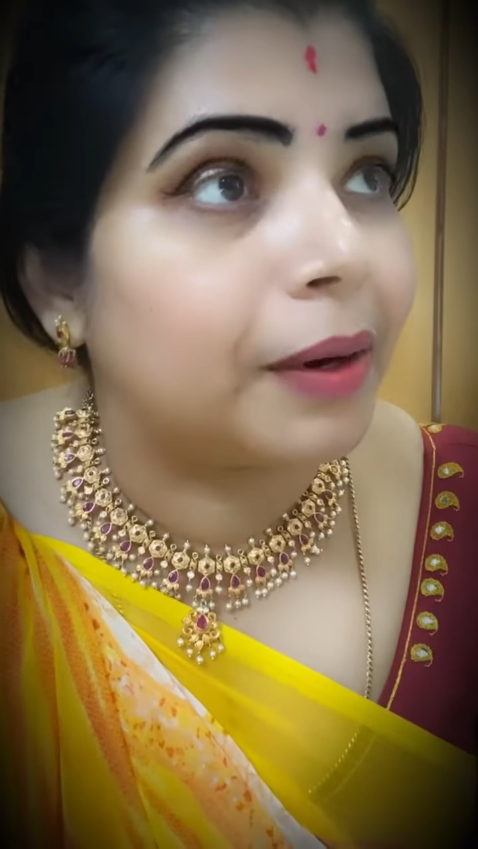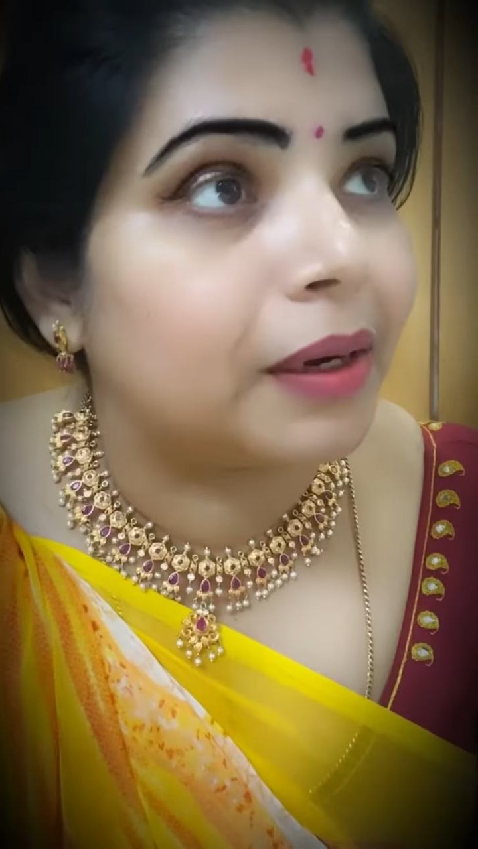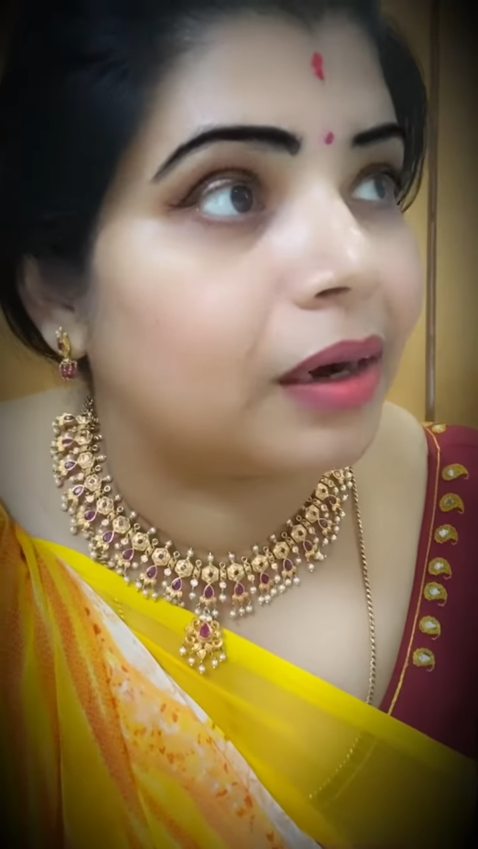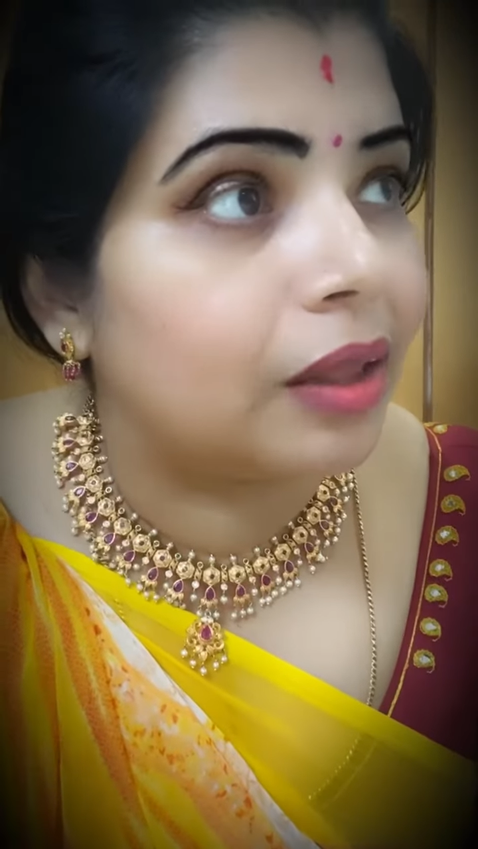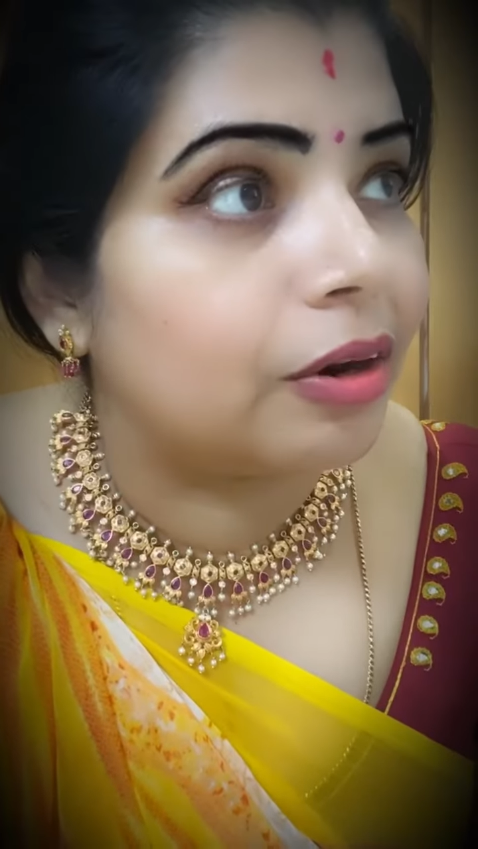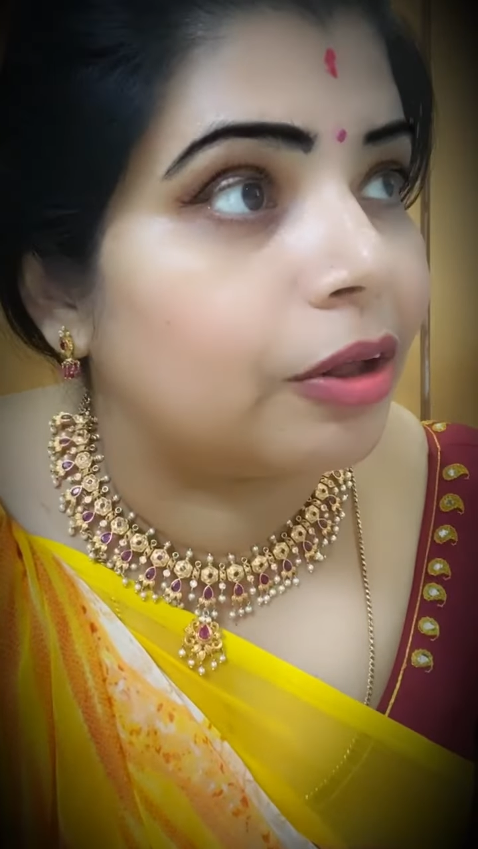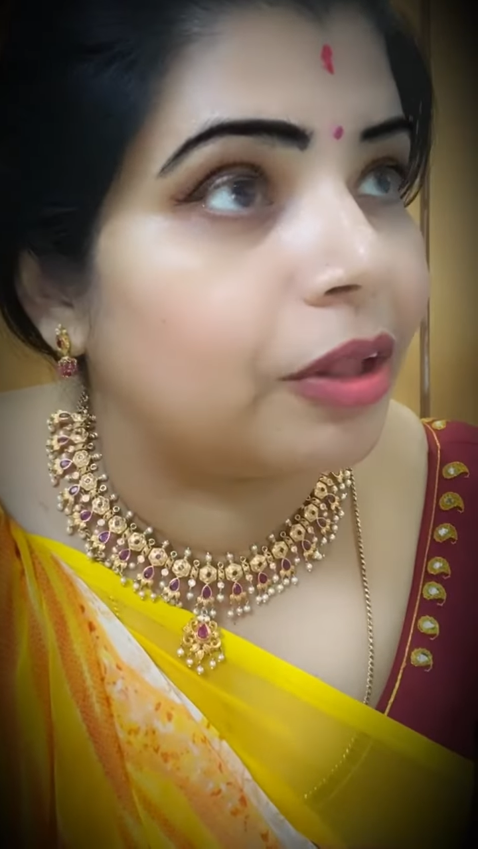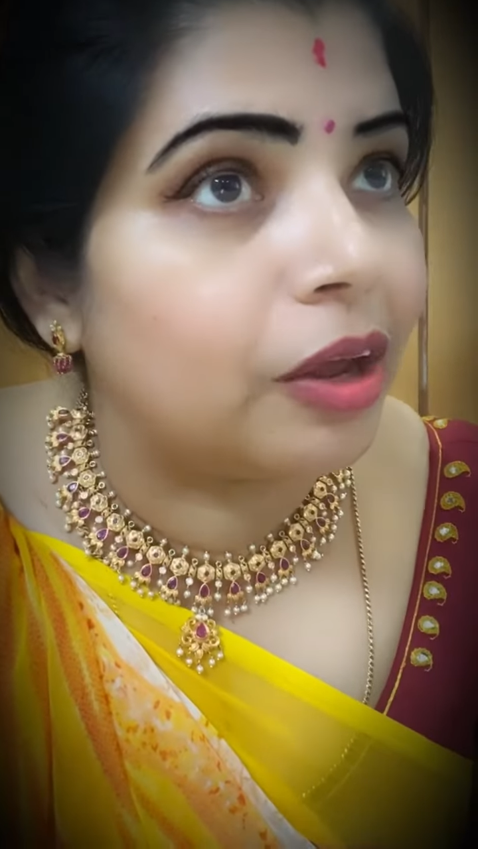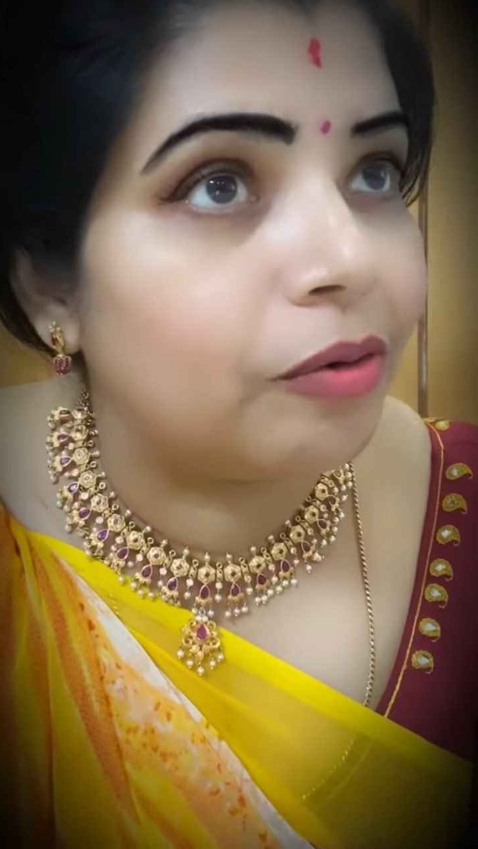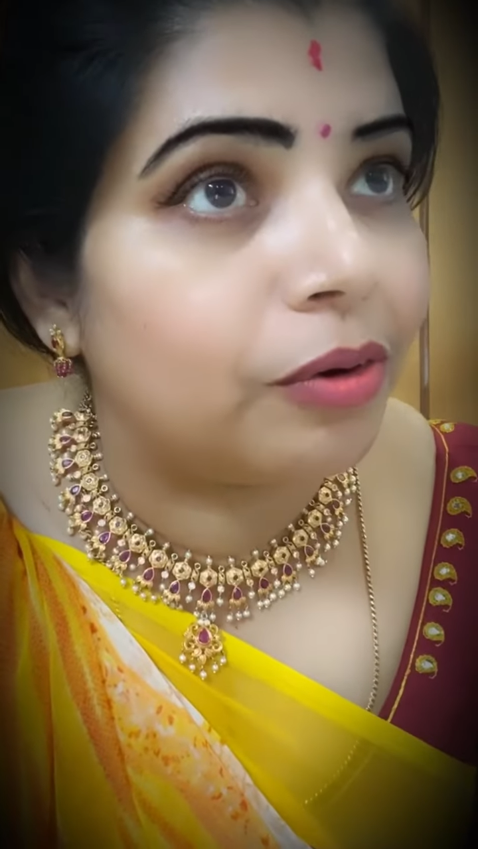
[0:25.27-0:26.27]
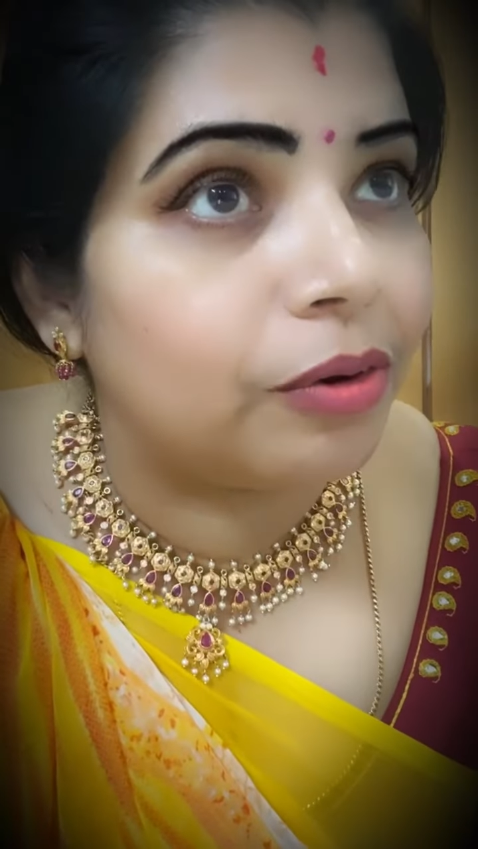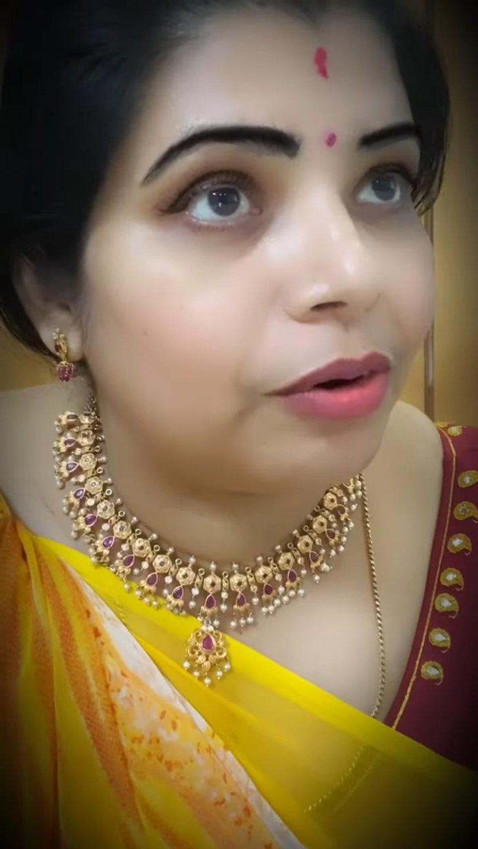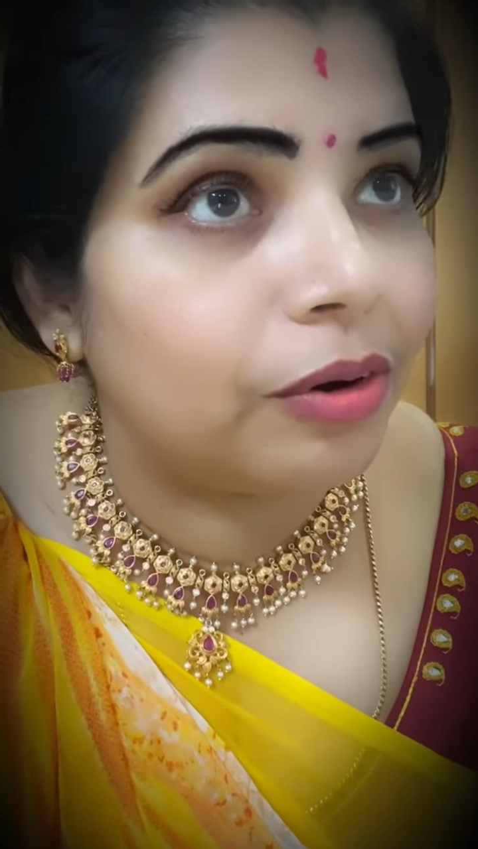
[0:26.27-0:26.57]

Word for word: పట్టట్లేదురా దేవుడో